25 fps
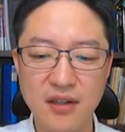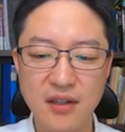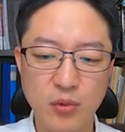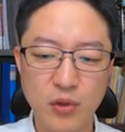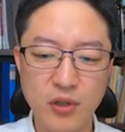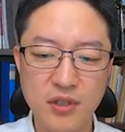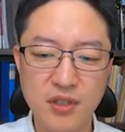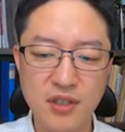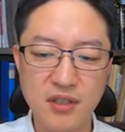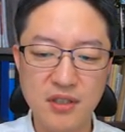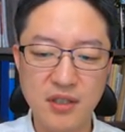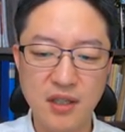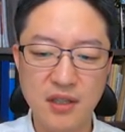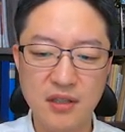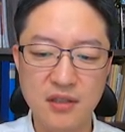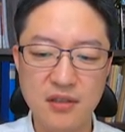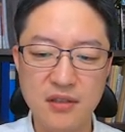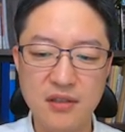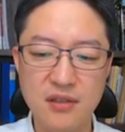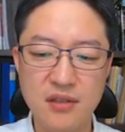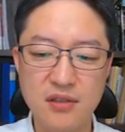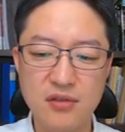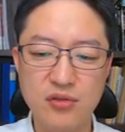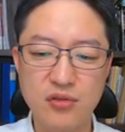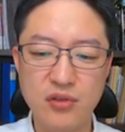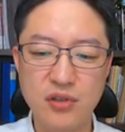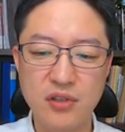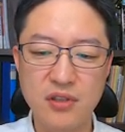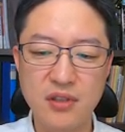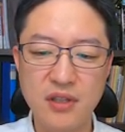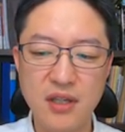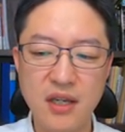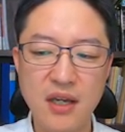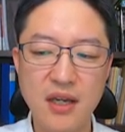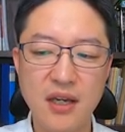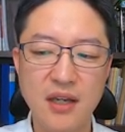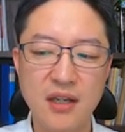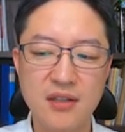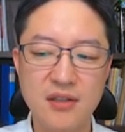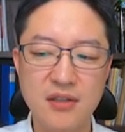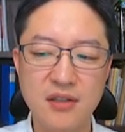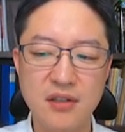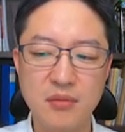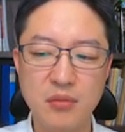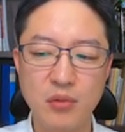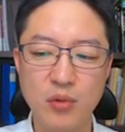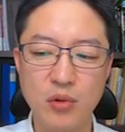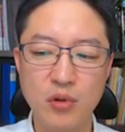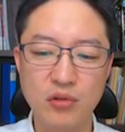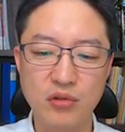보행자 등에 늘 주의를
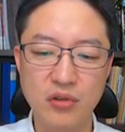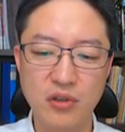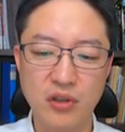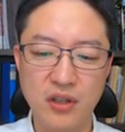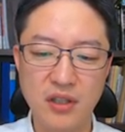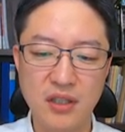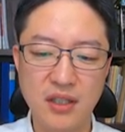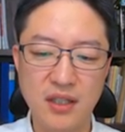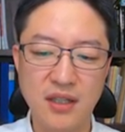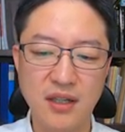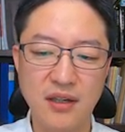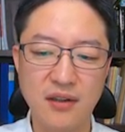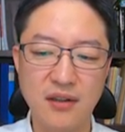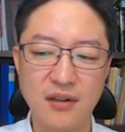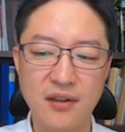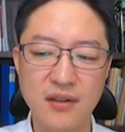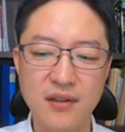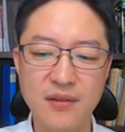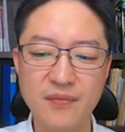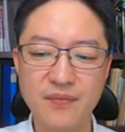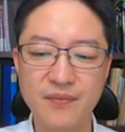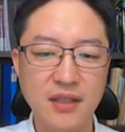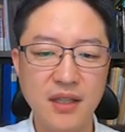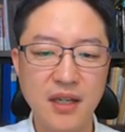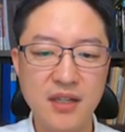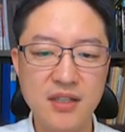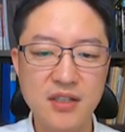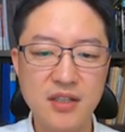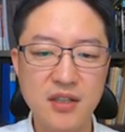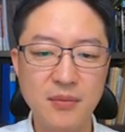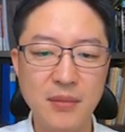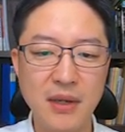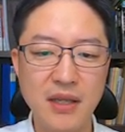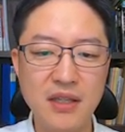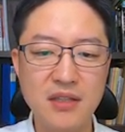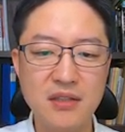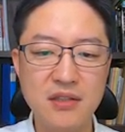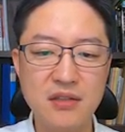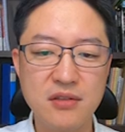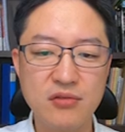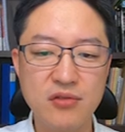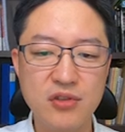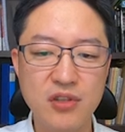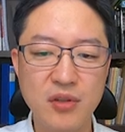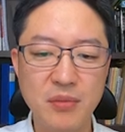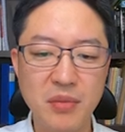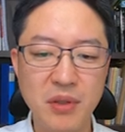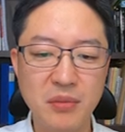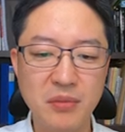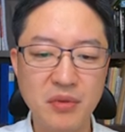해야겠죠. 보호구역이니까요. 따라서 맞는
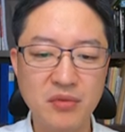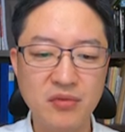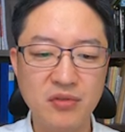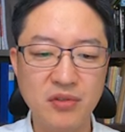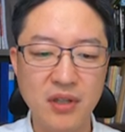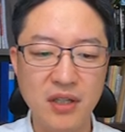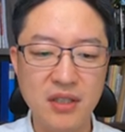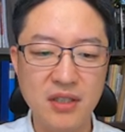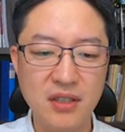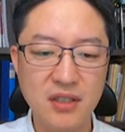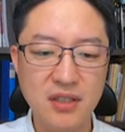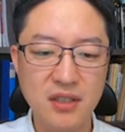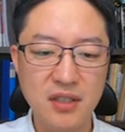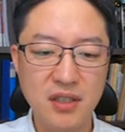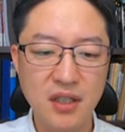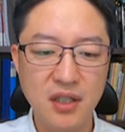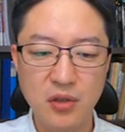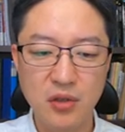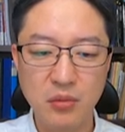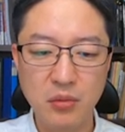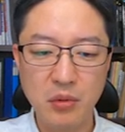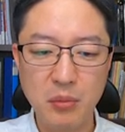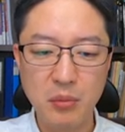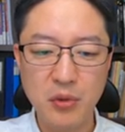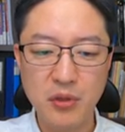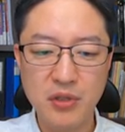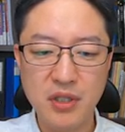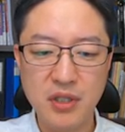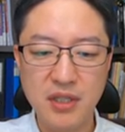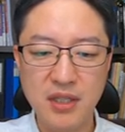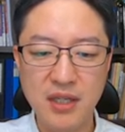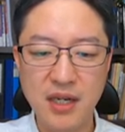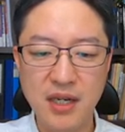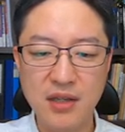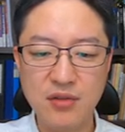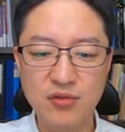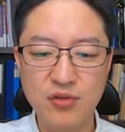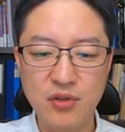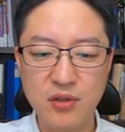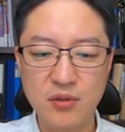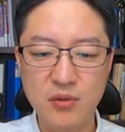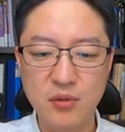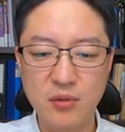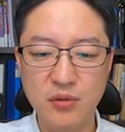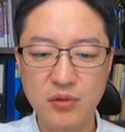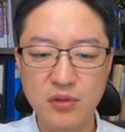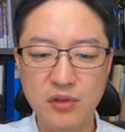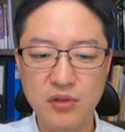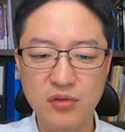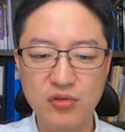운전방법 두 가지는 노면 표시에 따라
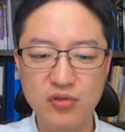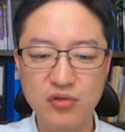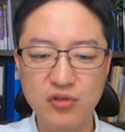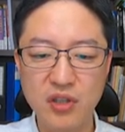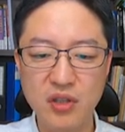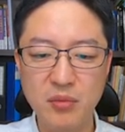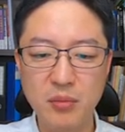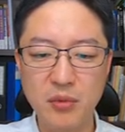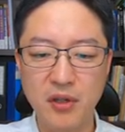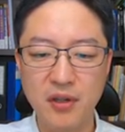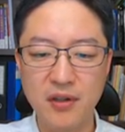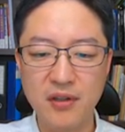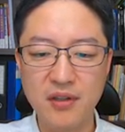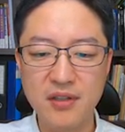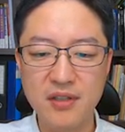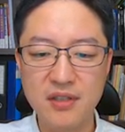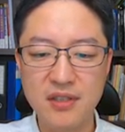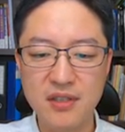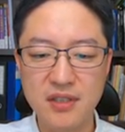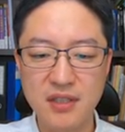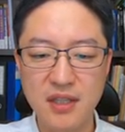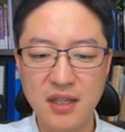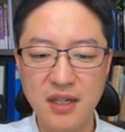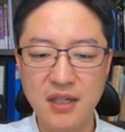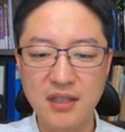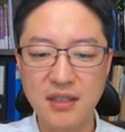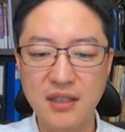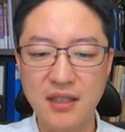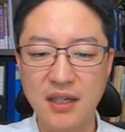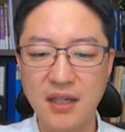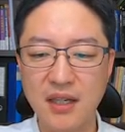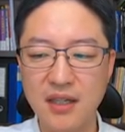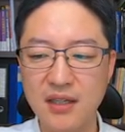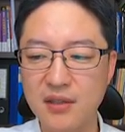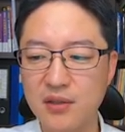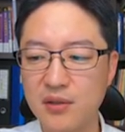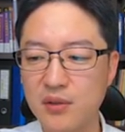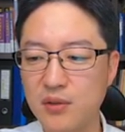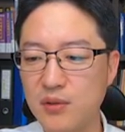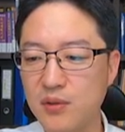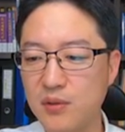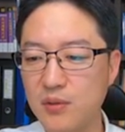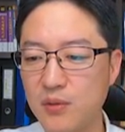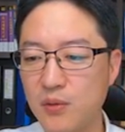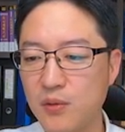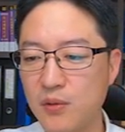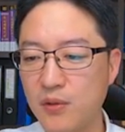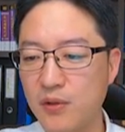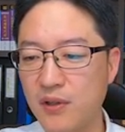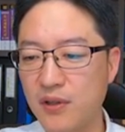주행속도를 줄이며 진행한다.
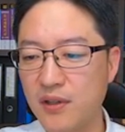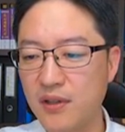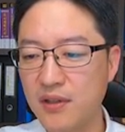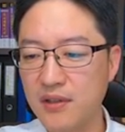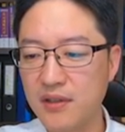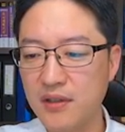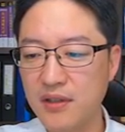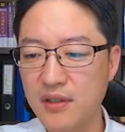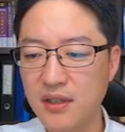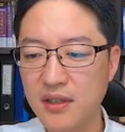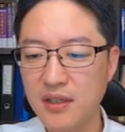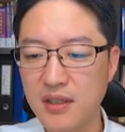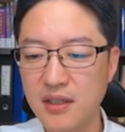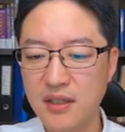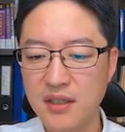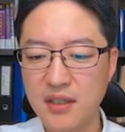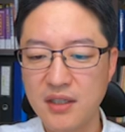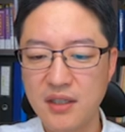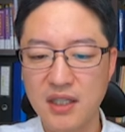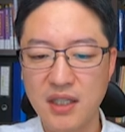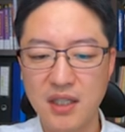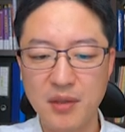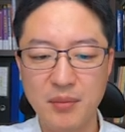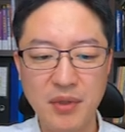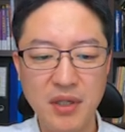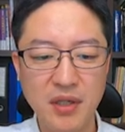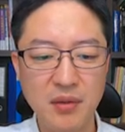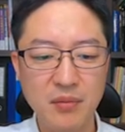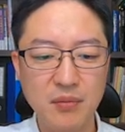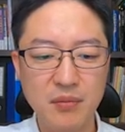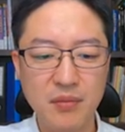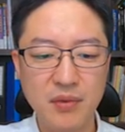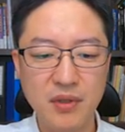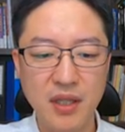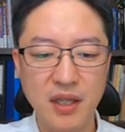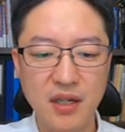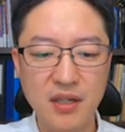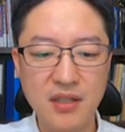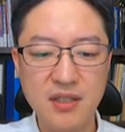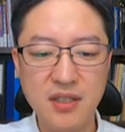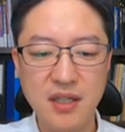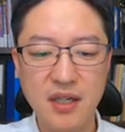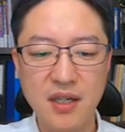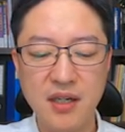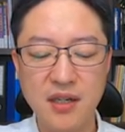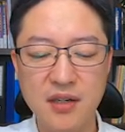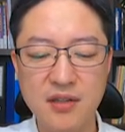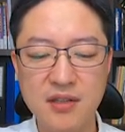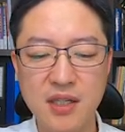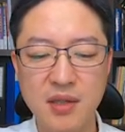요거요. 그 다음에 다른
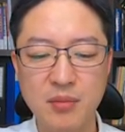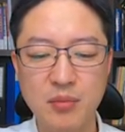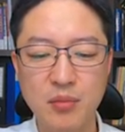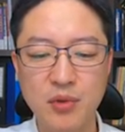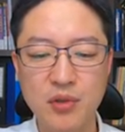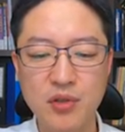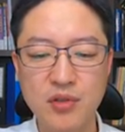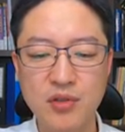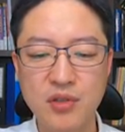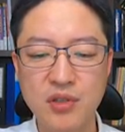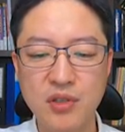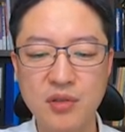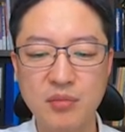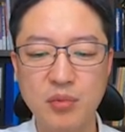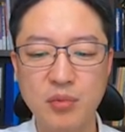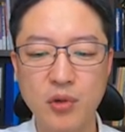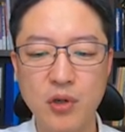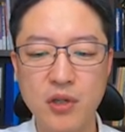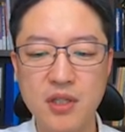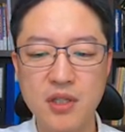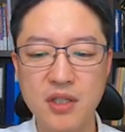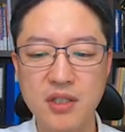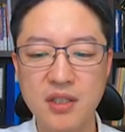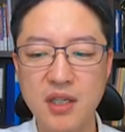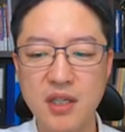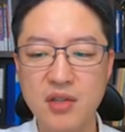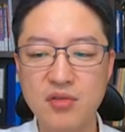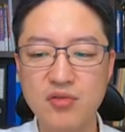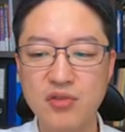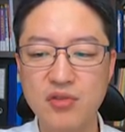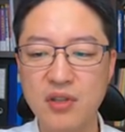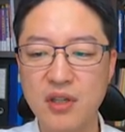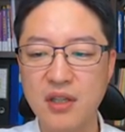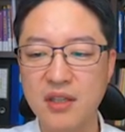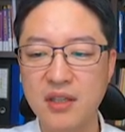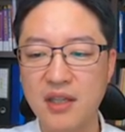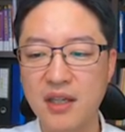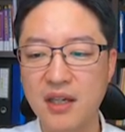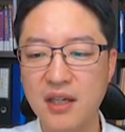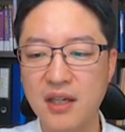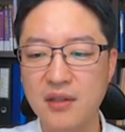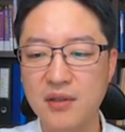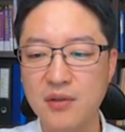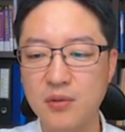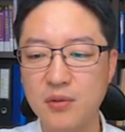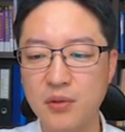차에 가려서 안 보일 수 있는 보행자 등에 주의한다.